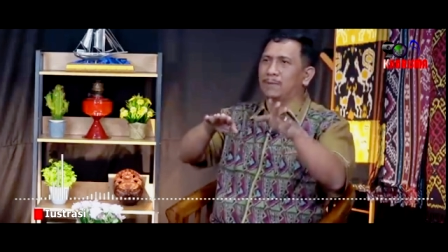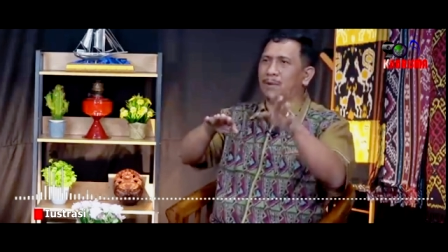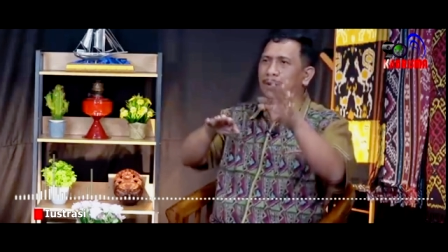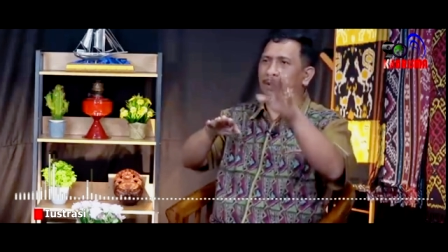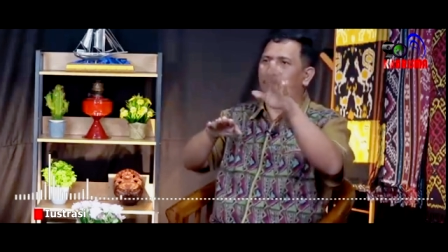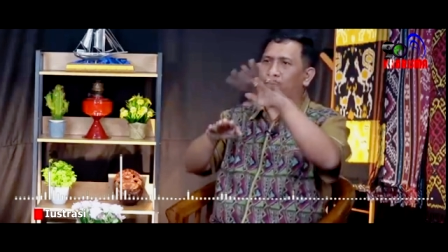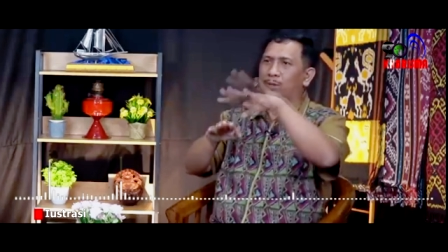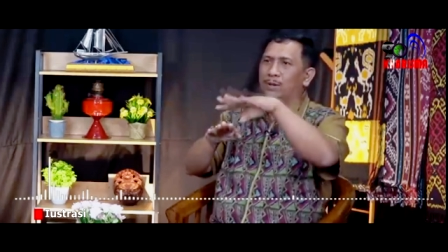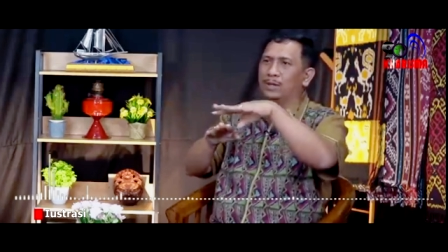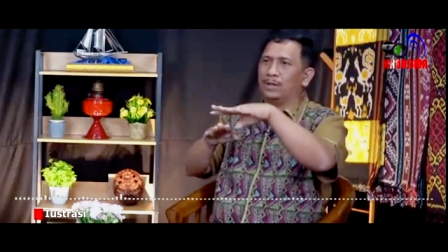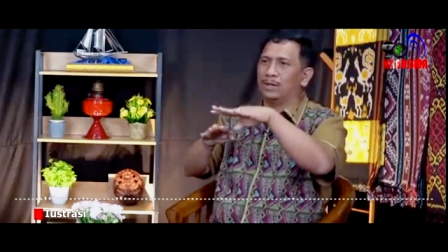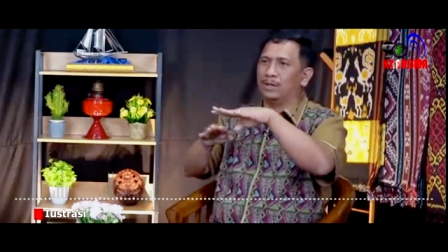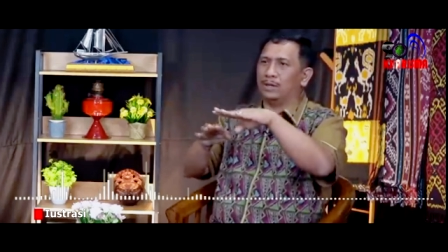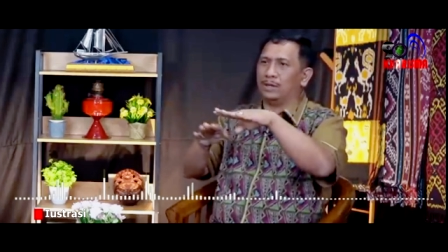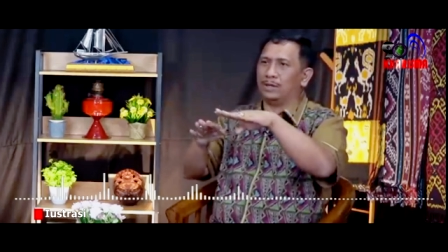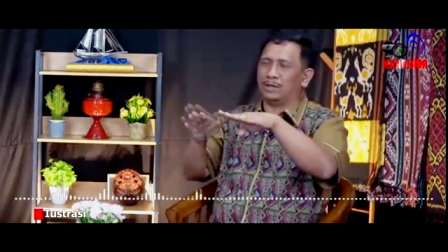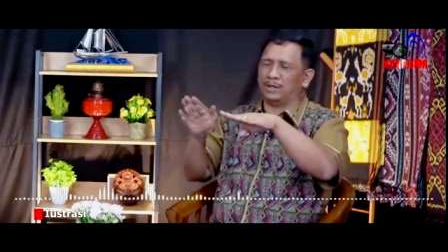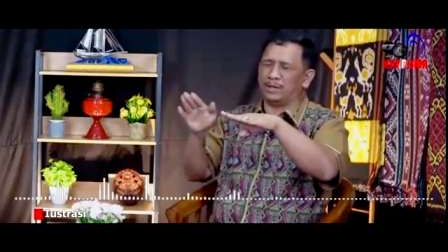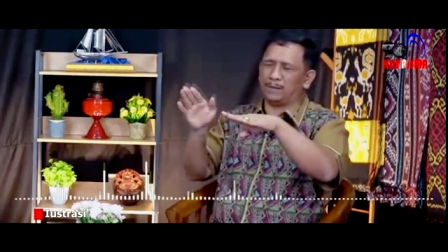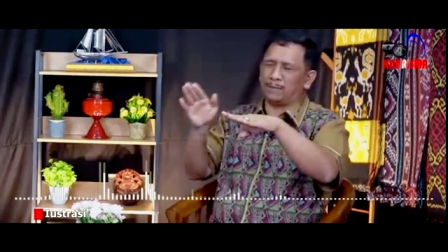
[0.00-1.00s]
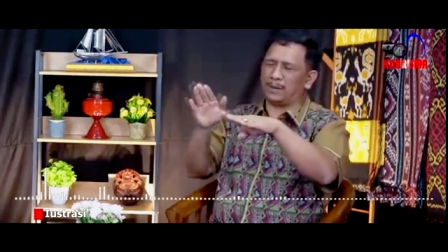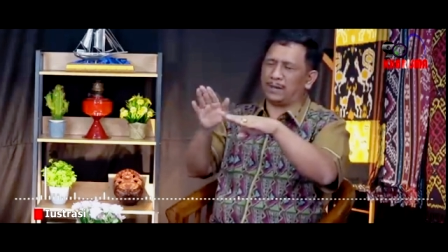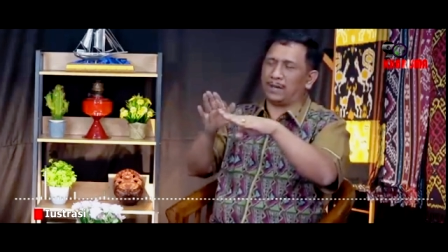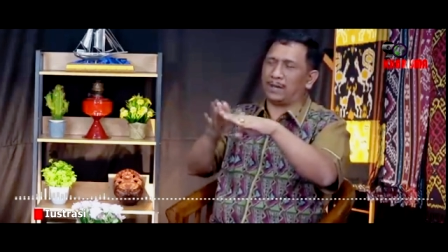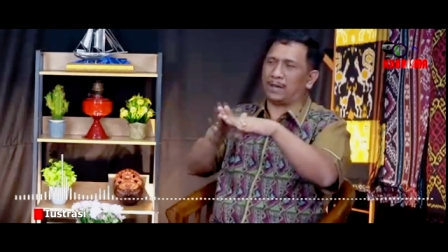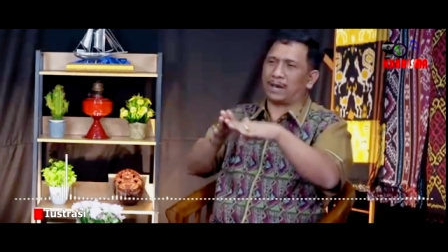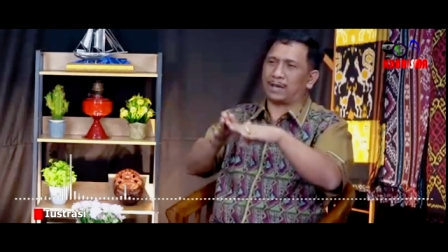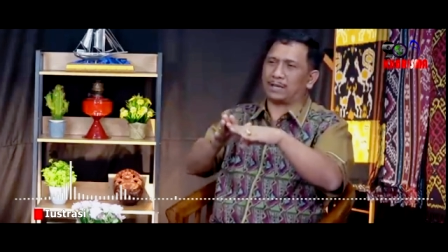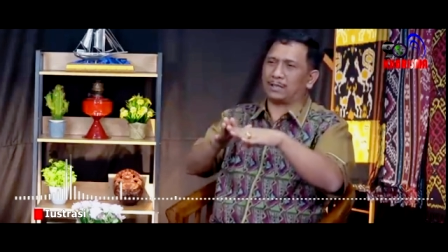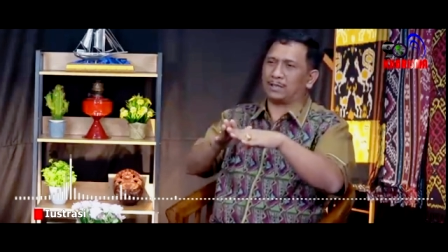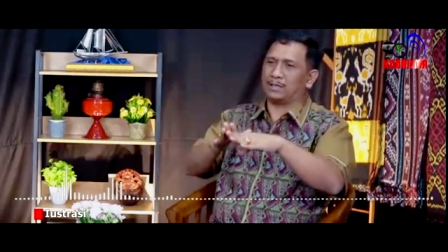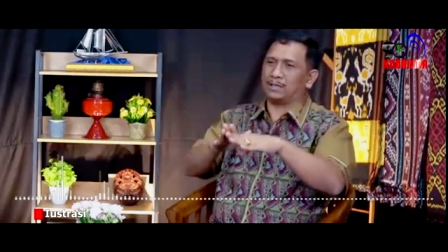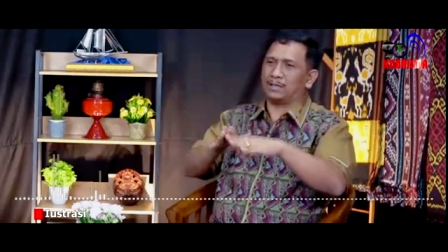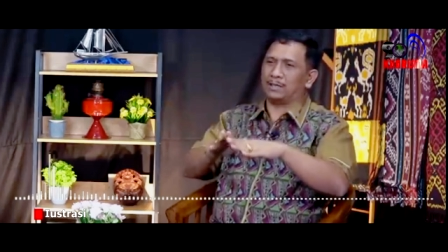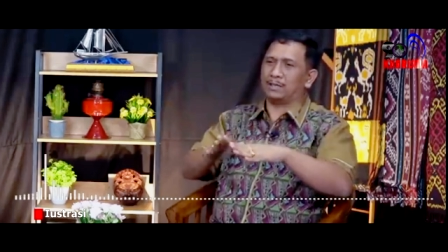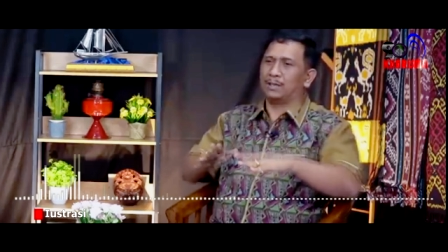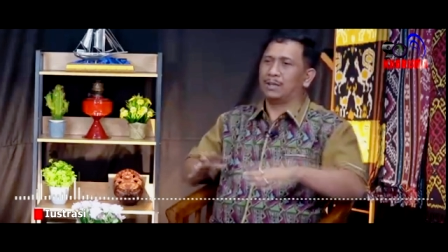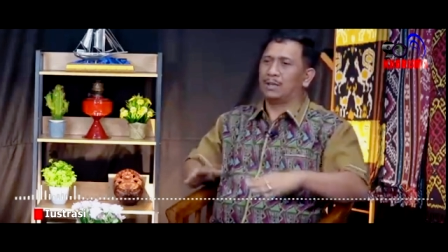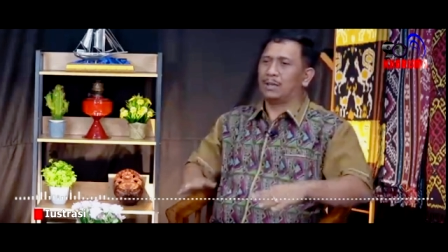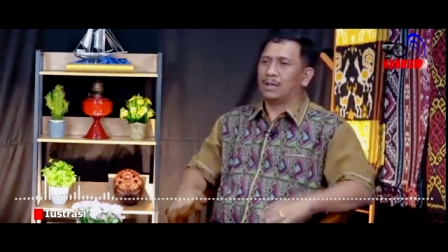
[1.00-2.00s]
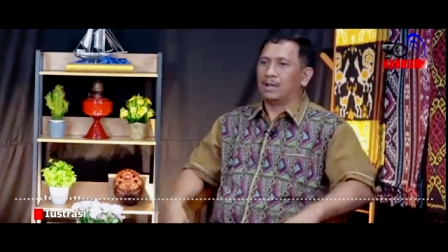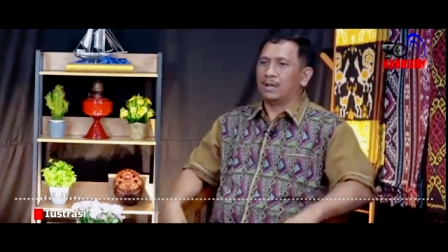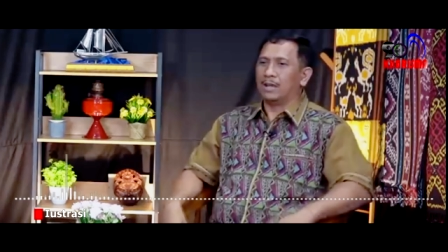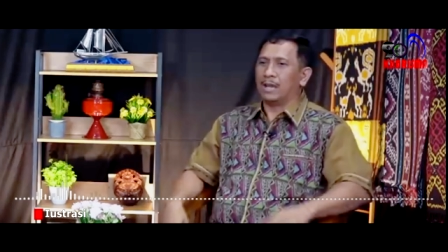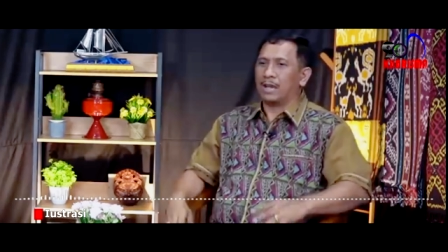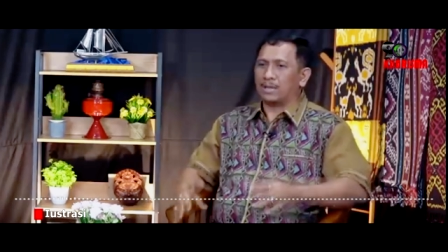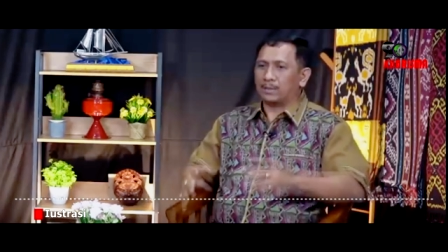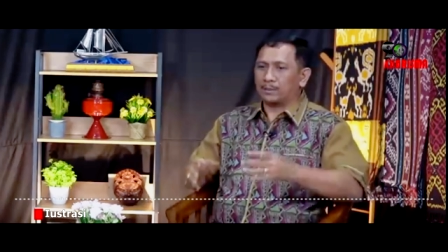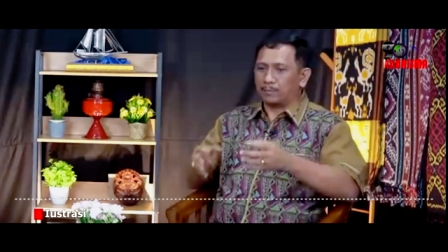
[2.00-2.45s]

dengan cara dingin begitu.